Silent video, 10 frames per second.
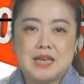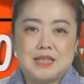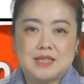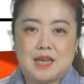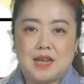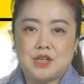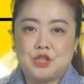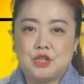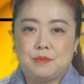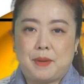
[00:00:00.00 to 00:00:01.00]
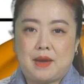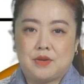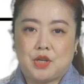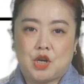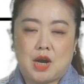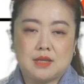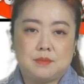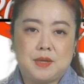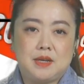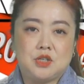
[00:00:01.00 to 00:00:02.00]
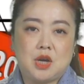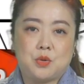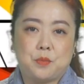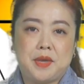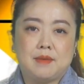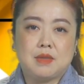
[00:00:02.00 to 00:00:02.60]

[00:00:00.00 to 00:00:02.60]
接下来是拜耳的阿司匹林肠溶片，